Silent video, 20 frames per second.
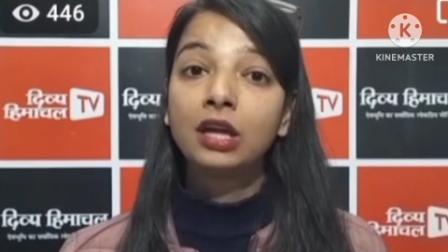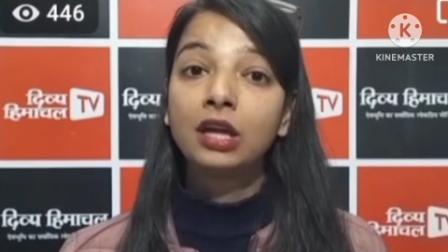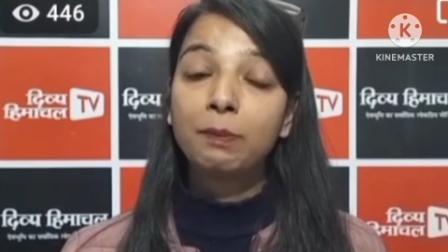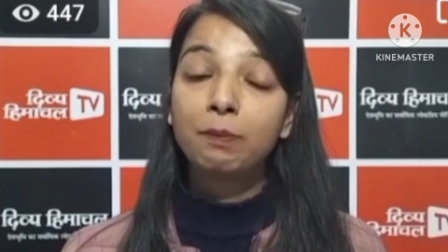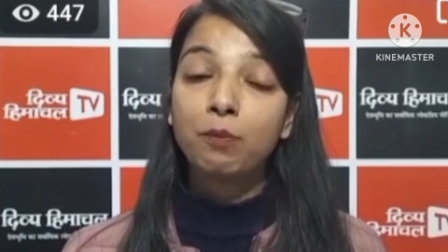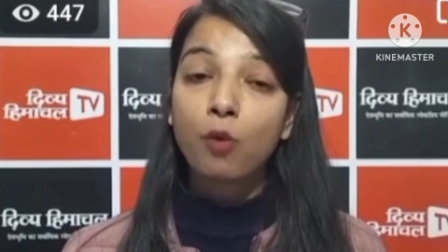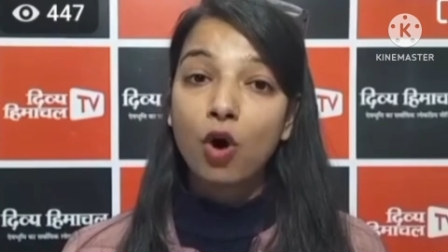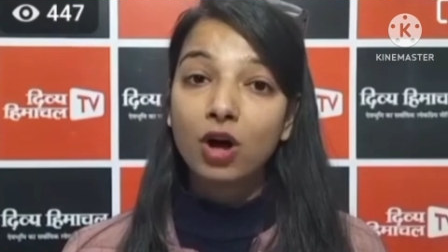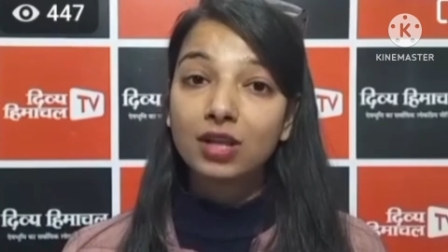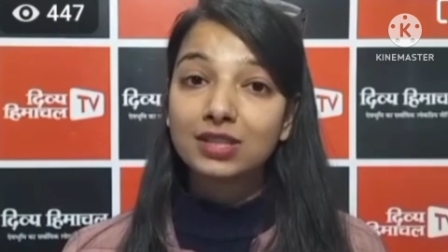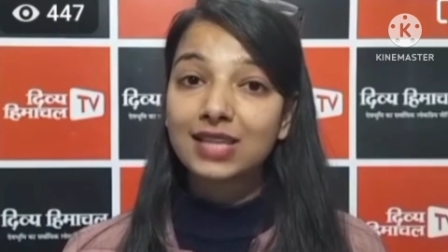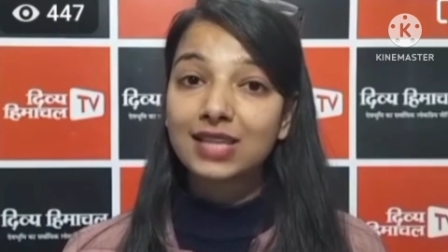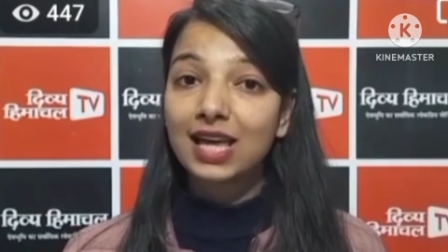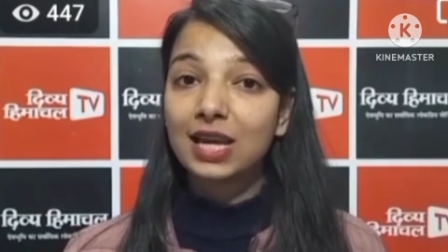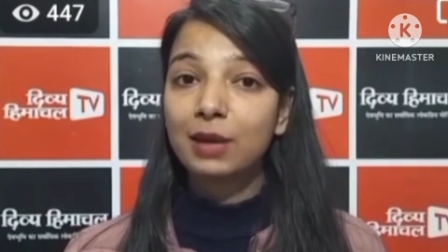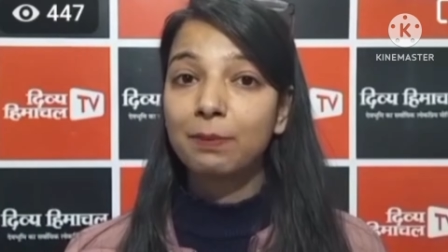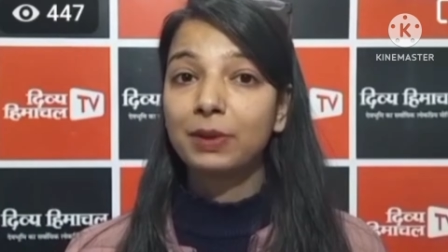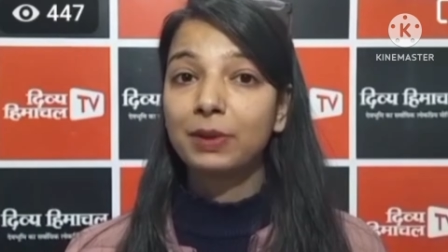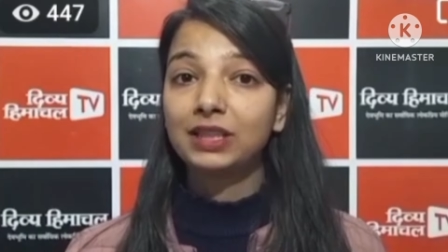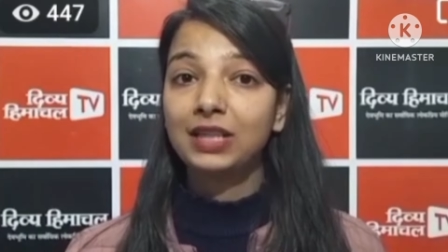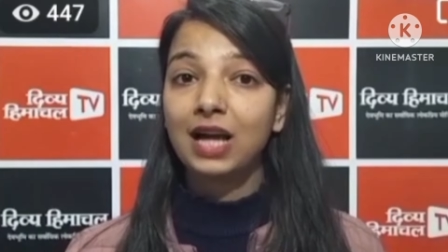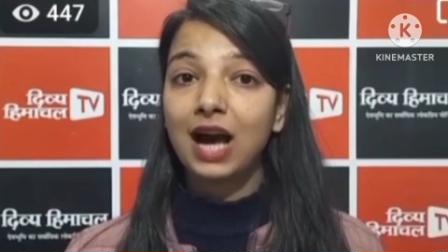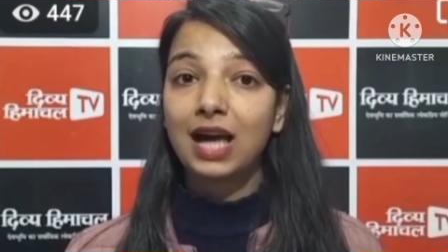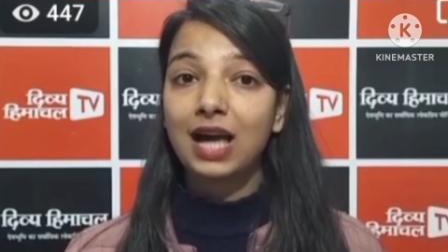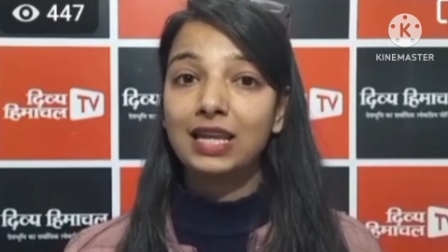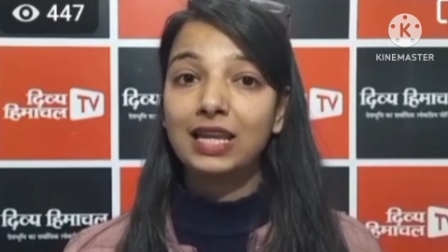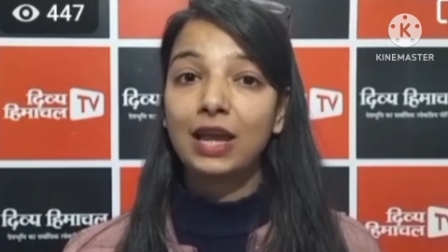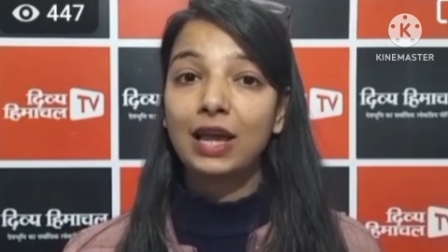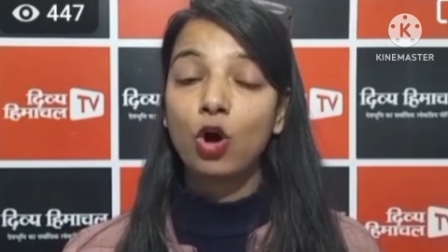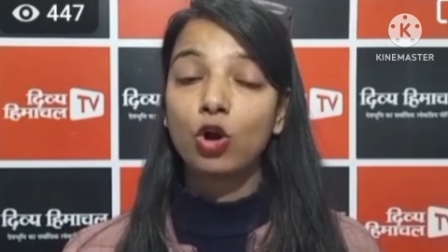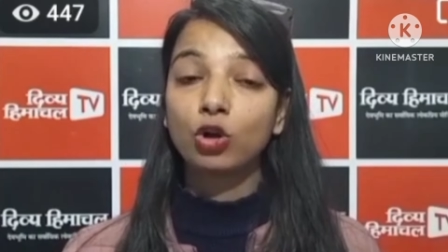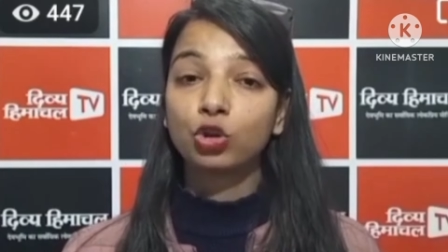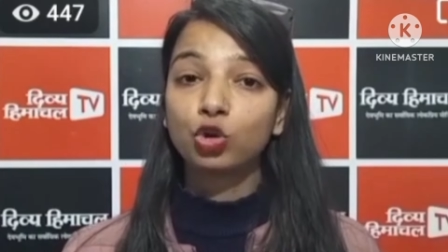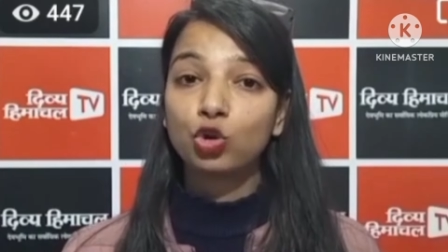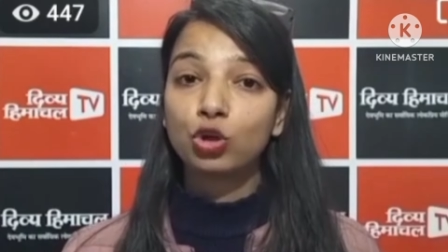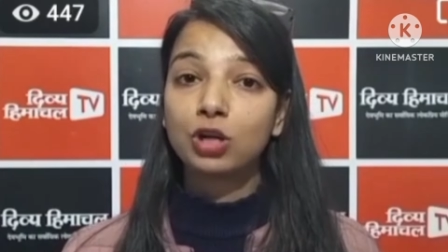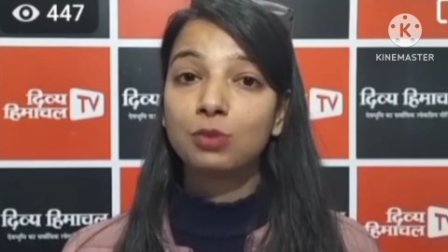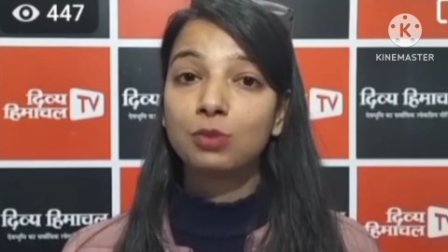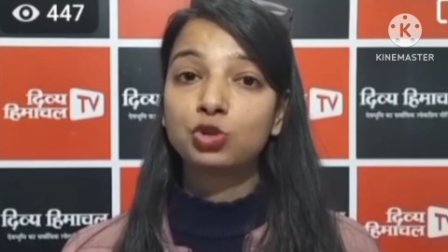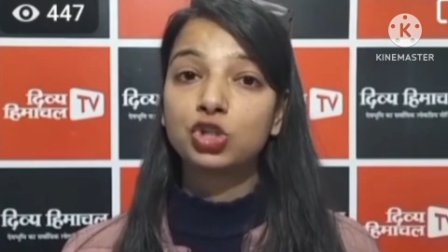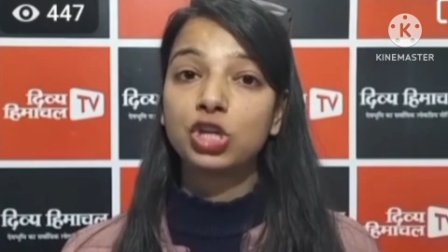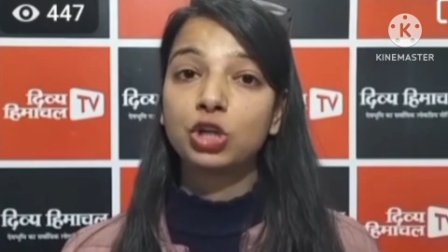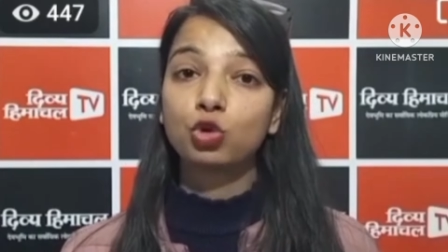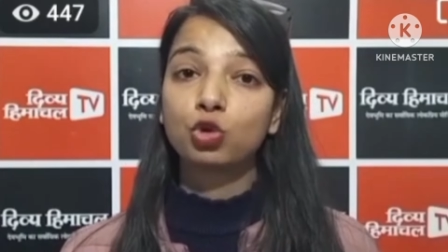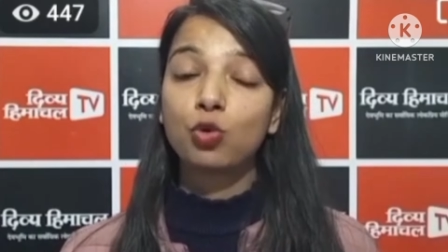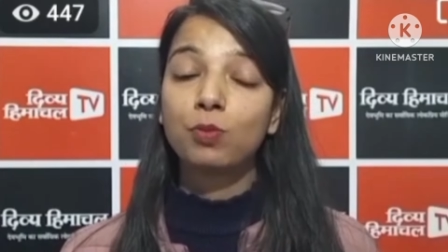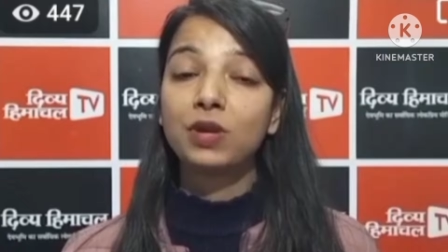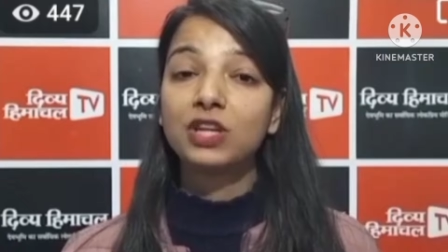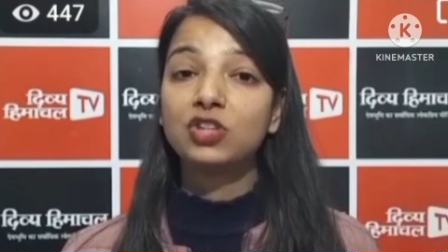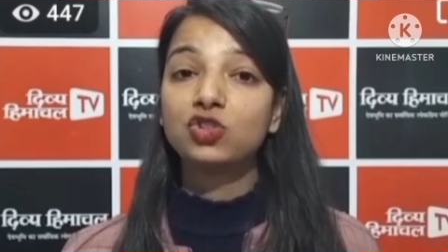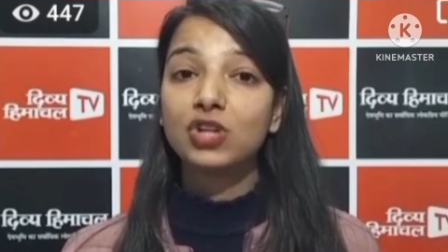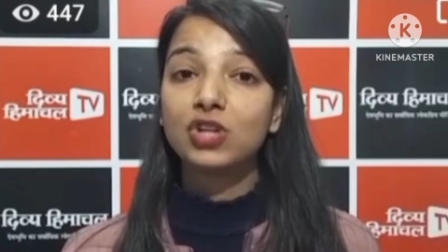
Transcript: कि बहुत सारे पद खाली हैं और दुर्गम क्षेत्रों में